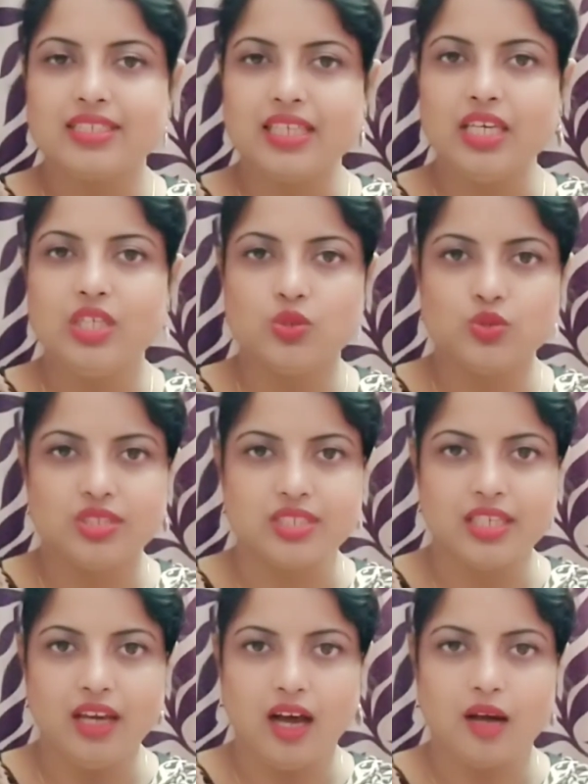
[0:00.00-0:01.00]
इसके यूज
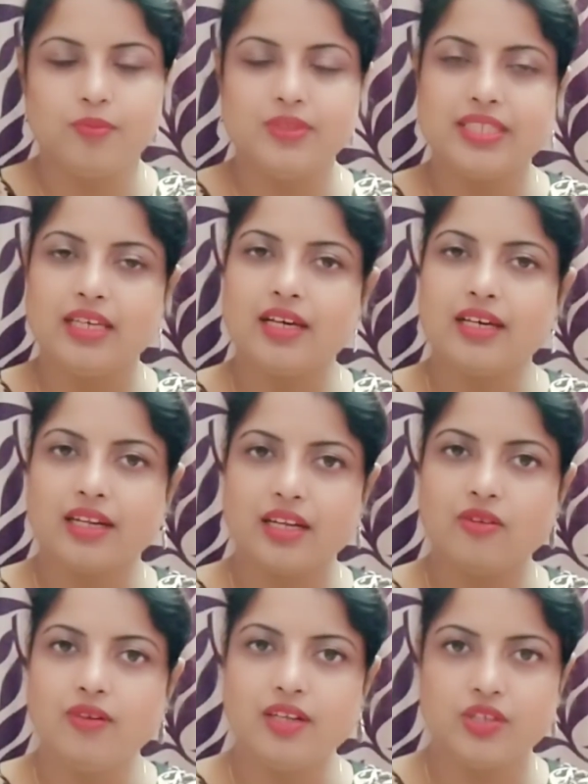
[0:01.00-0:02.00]
से आप इसे अगर
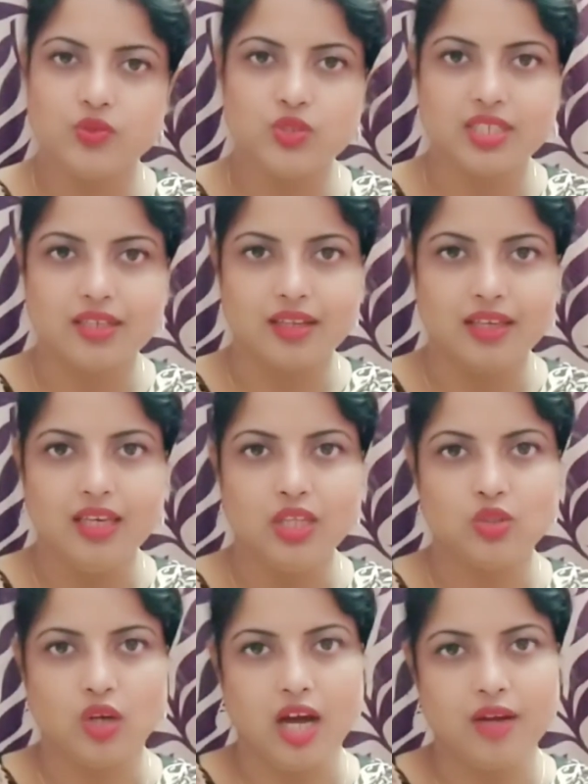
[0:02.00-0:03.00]
रेगुलर यूज करें
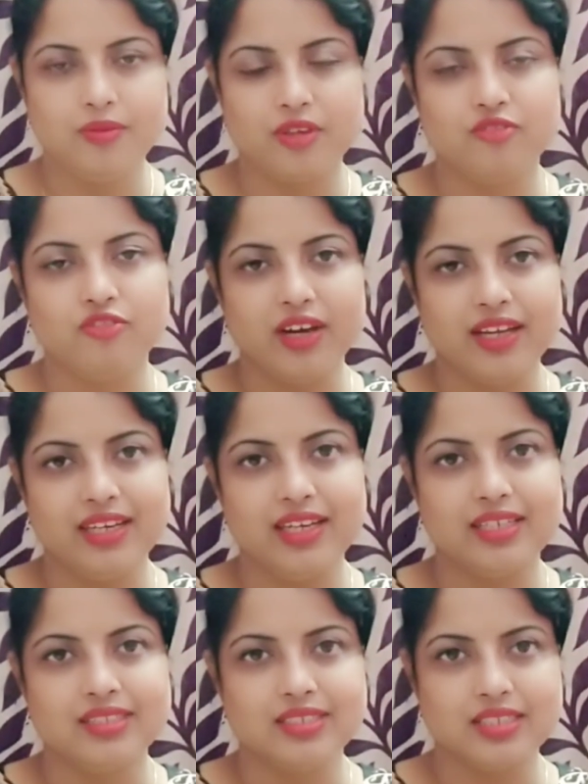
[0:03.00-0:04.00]
तो आपकी फाइन
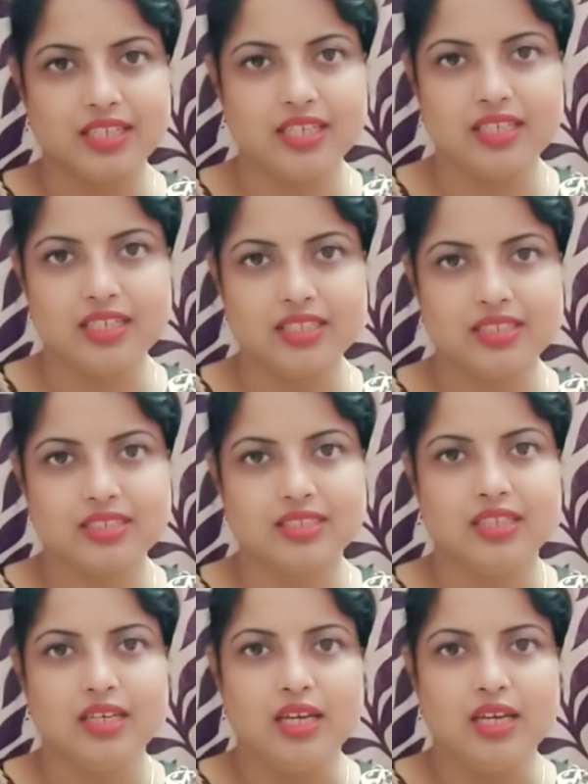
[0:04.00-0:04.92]
लाइन्स रिंकल्स